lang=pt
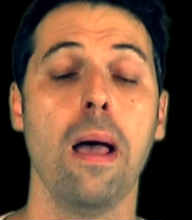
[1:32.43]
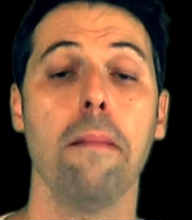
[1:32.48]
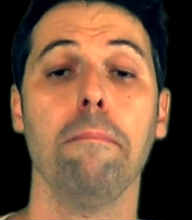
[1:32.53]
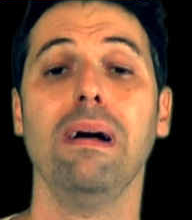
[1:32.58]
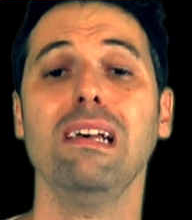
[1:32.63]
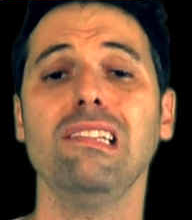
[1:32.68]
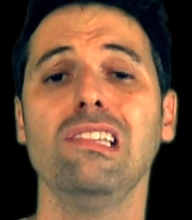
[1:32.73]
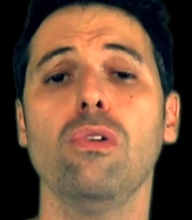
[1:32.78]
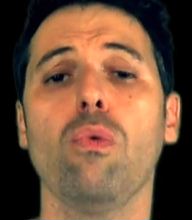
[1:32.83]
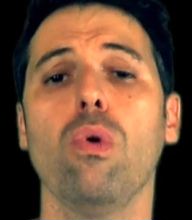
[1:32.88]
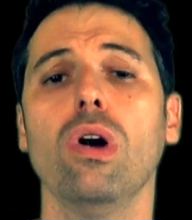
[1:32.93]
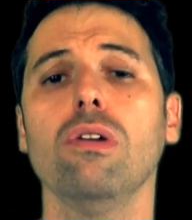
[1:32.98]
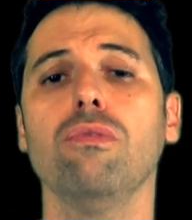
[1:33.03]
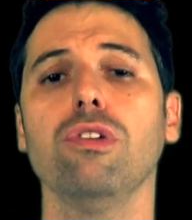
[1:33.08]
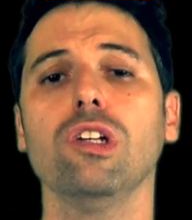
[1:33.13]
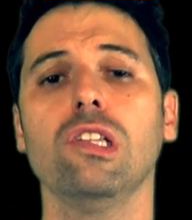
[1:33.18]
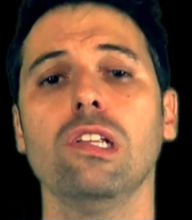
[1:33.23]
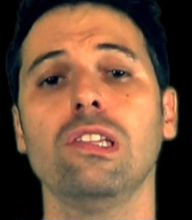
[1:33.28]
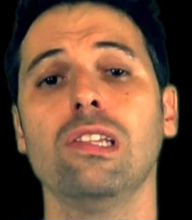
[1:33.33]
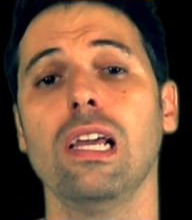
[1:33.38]
Mas e quando
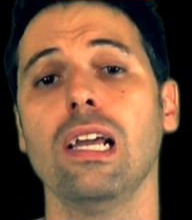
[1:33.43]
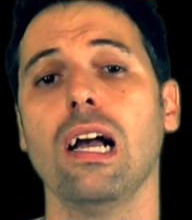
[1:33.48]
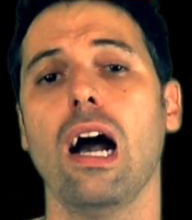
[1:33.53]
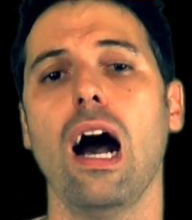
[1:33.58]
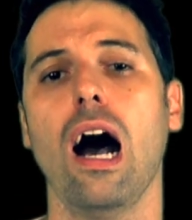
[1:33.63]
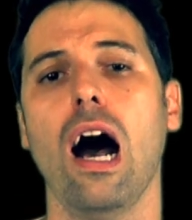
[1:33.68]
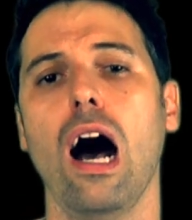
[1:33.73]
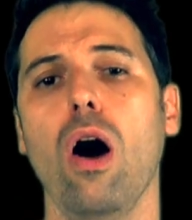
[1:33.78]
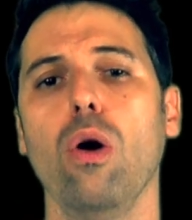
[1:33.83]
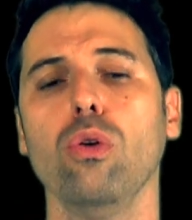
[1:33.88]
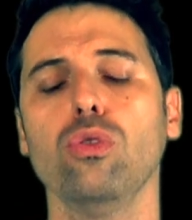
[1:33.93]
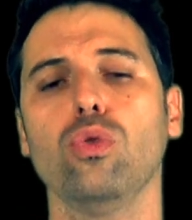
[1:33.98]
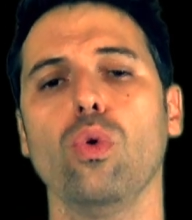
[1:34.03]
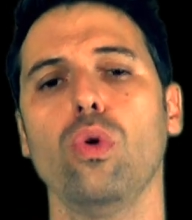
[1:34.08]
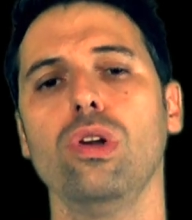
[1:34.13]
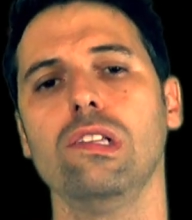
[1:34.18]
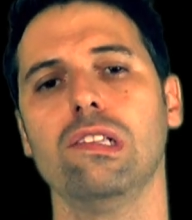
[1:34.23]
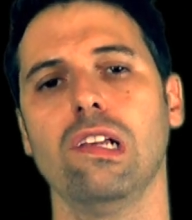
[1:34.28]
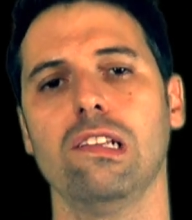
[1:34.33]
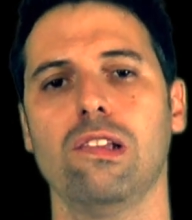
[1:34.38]
você tem
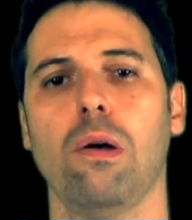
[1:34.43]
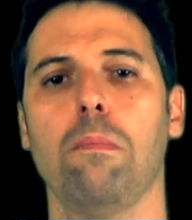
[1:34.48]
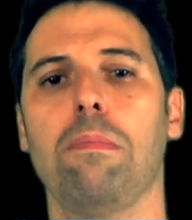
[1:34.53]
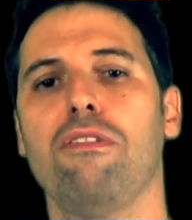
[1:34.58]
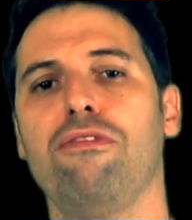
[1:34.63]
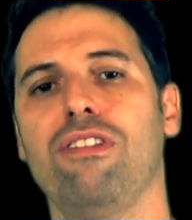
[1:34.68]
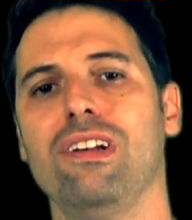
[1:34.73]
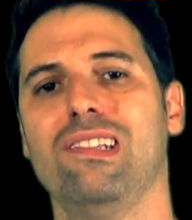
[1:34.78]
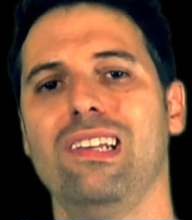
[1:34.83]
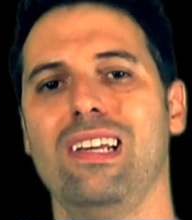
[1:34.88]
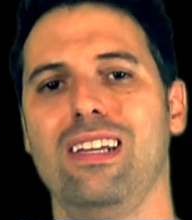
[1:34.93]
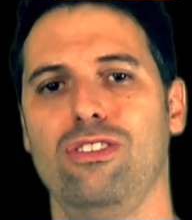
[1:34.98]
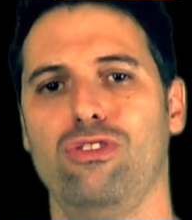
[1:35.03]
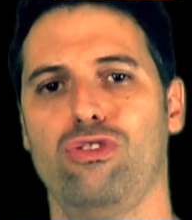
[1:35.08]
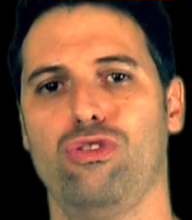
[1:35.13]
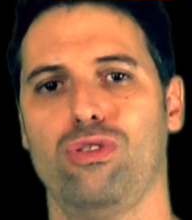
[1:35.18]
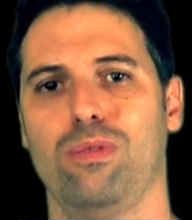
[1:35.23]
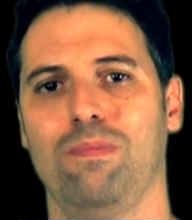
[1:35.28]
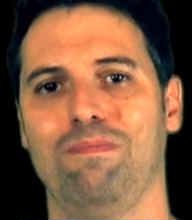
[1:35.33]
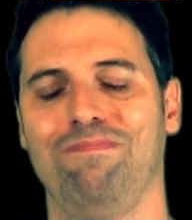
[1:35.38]
autorização para fazer
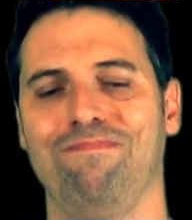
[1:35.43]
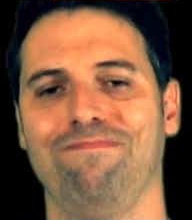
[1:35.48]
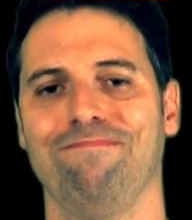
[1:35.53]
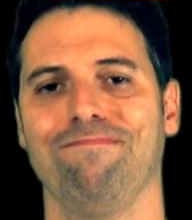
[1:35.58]
isso?